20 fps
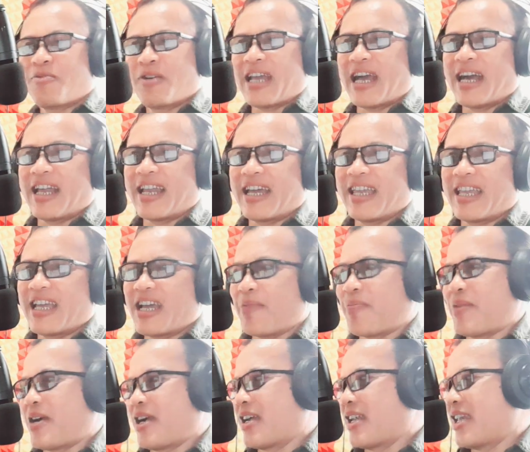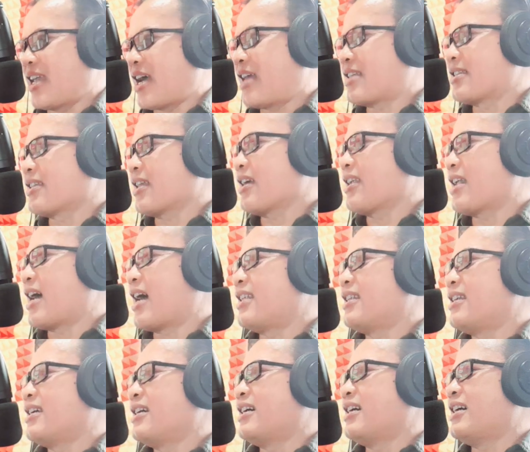buat Allah ya Pak Gede
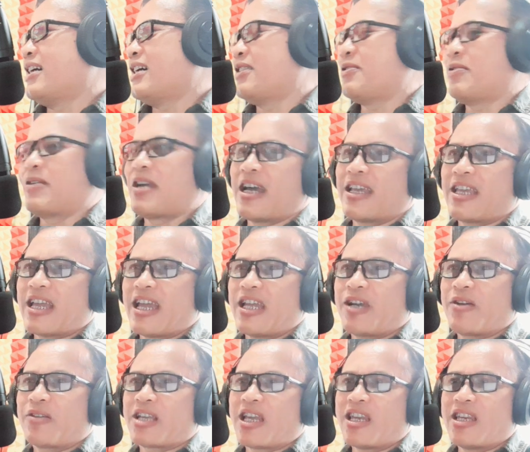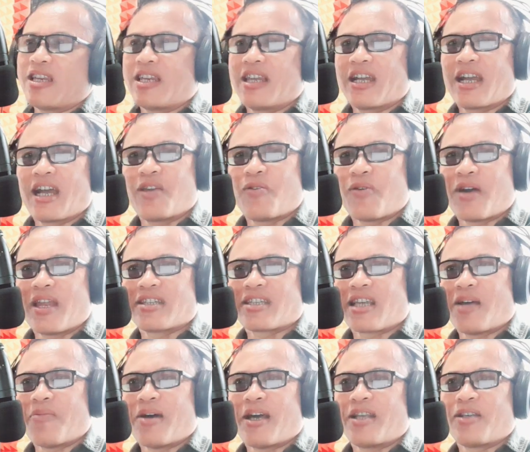Astridane juga yang ikutan dengan
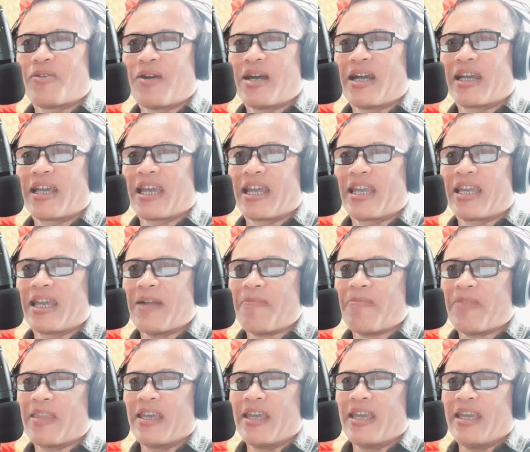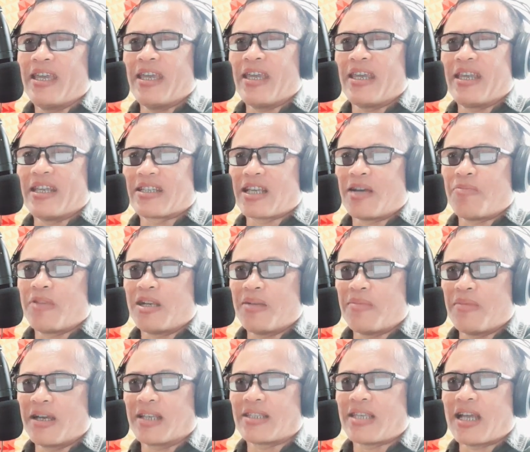nuansa Banyuwangi ya ini sambil
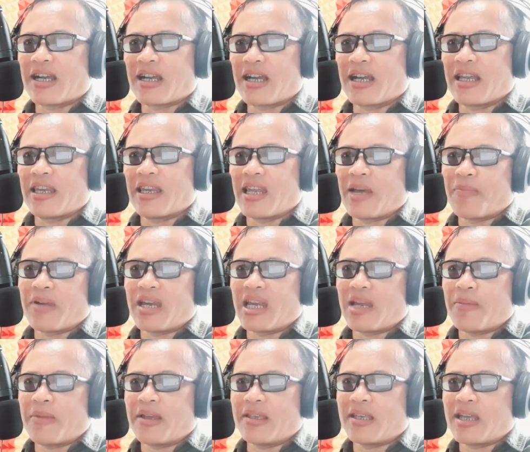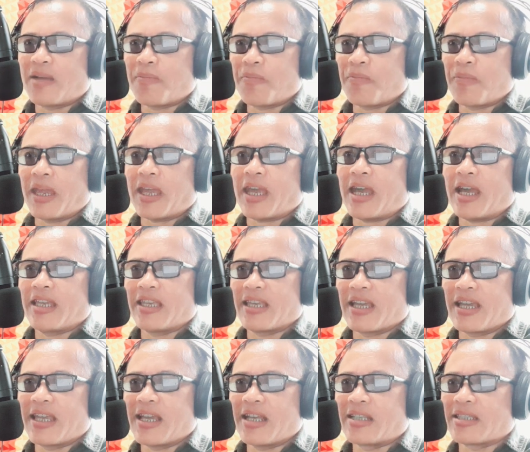mengerjakan apa namanya peraknya
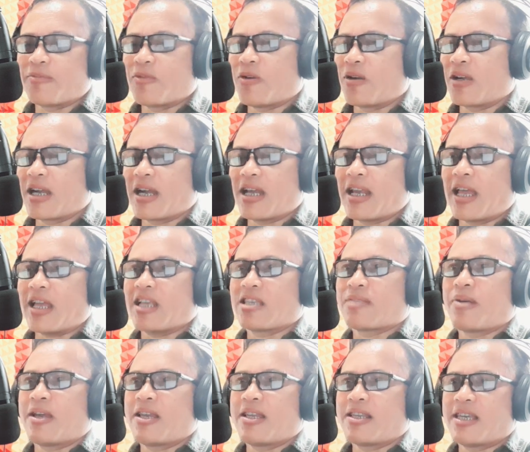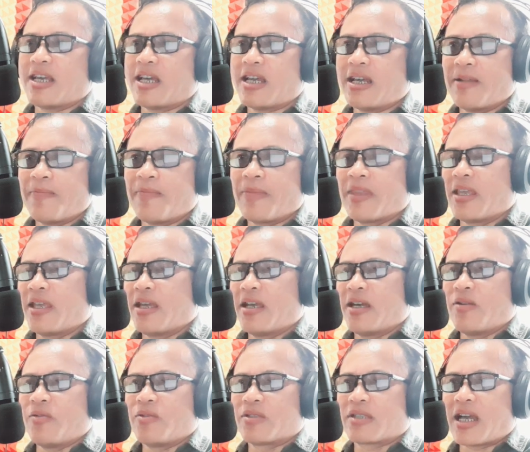ya semoga laris manis ya
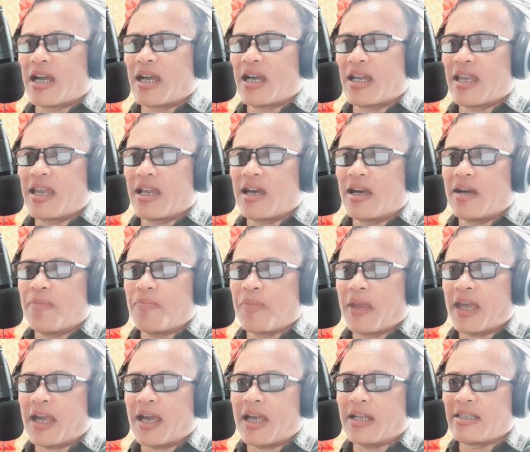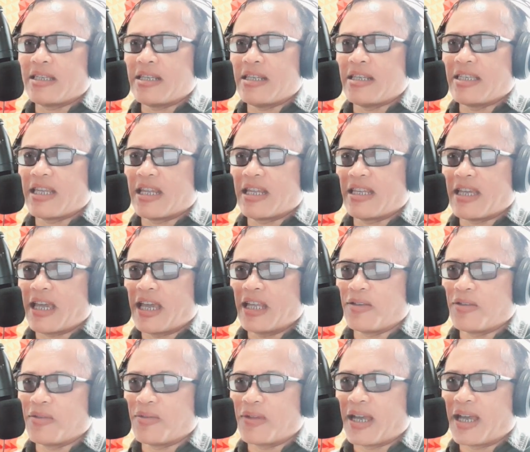usaha eh, perak cincinnya
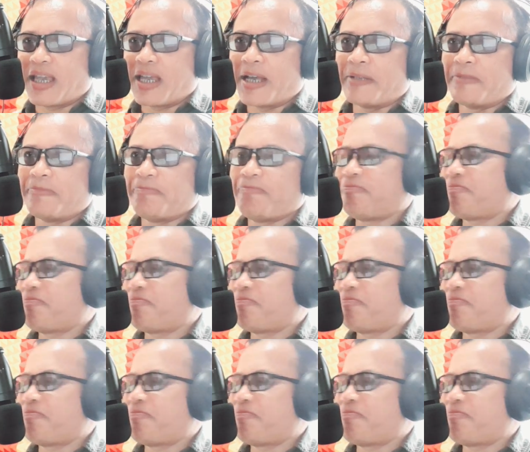itu juga yang